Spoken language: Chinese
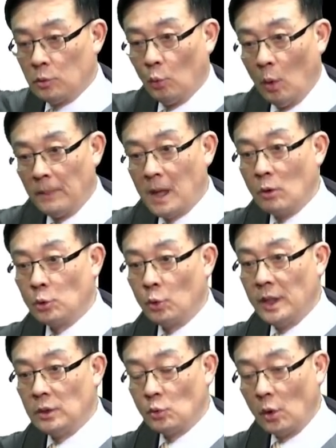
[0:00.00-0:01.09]
我们告诉各
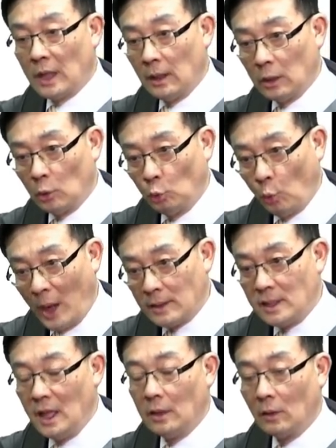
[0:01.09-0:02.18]
位，就是说它那个短
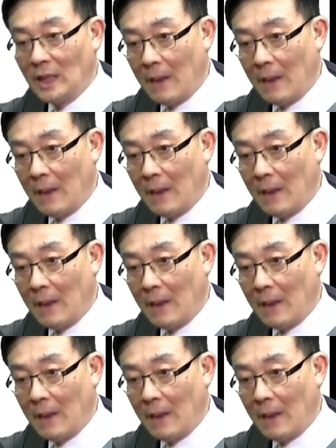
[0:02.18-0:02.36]
线哦，